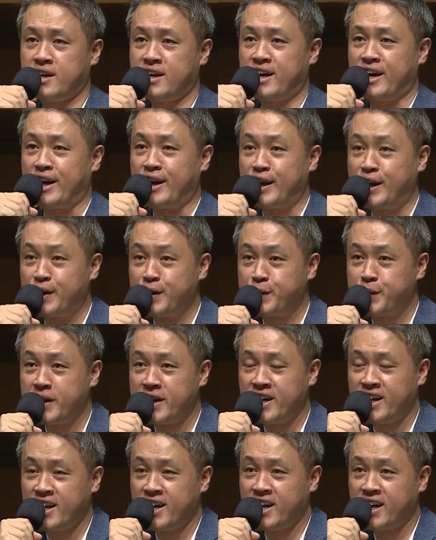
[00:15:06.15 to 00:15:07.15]

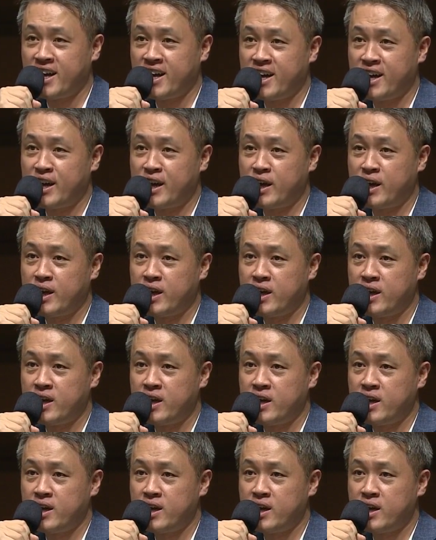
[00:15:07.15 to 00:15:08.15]
할렐루야.
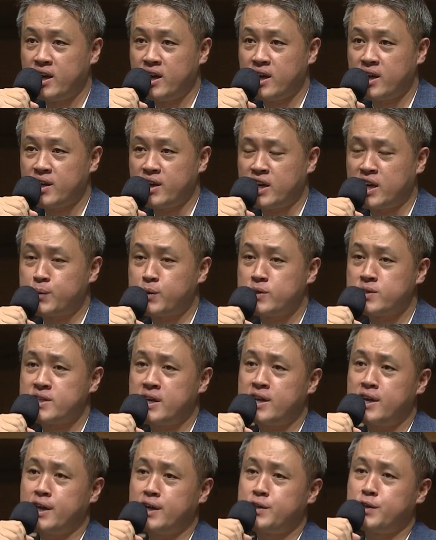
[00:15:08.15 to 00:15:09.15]
여러분
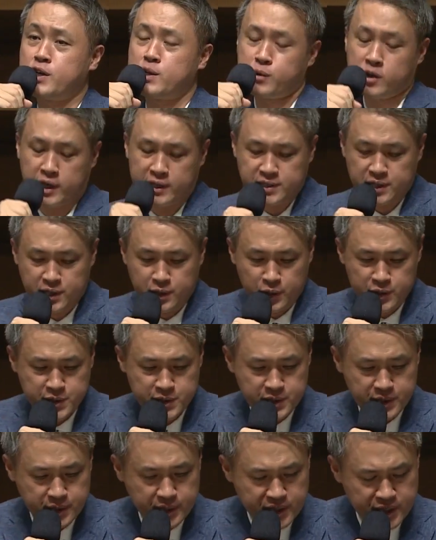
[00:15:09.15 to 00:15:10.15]
사랑하는 여러분. 그래서
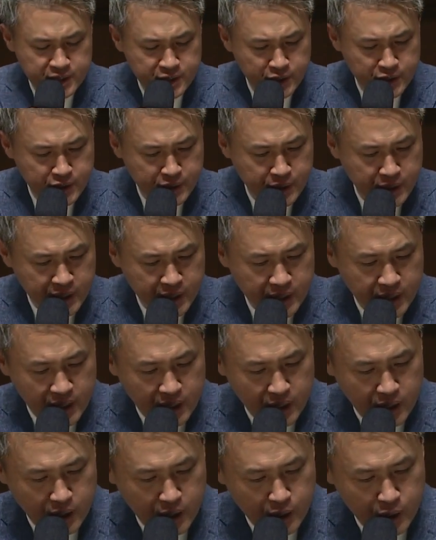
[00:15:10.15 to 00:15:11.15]
이것은 이런
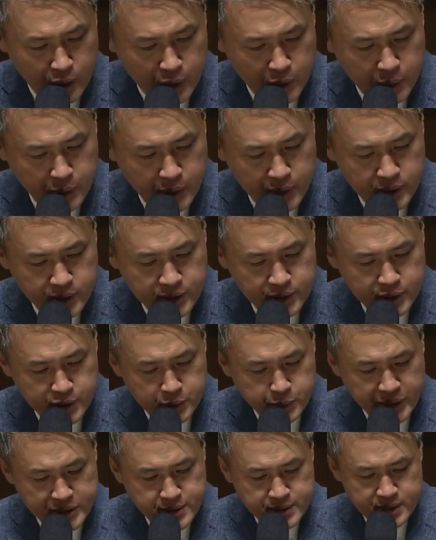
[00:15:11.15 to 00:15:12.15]
어, 그
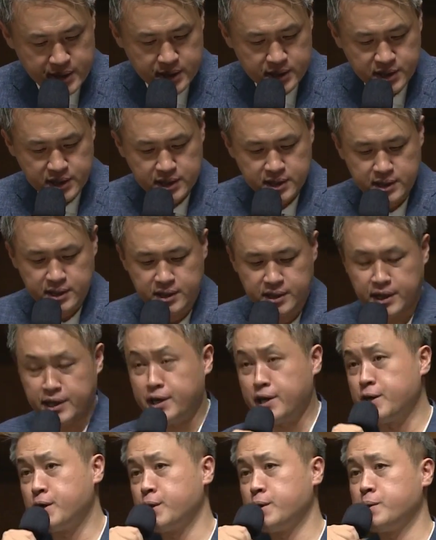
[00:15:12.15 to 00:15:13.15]

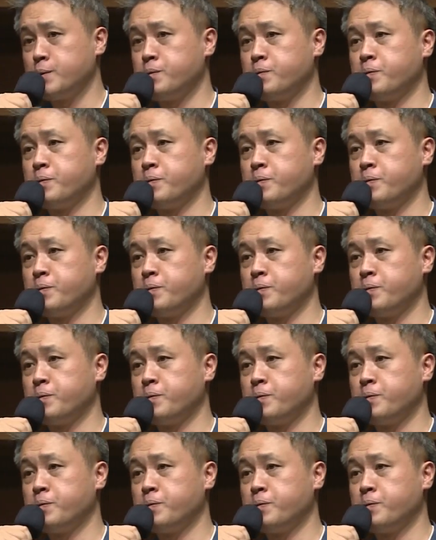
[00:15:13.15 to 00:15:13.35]
메시지예요.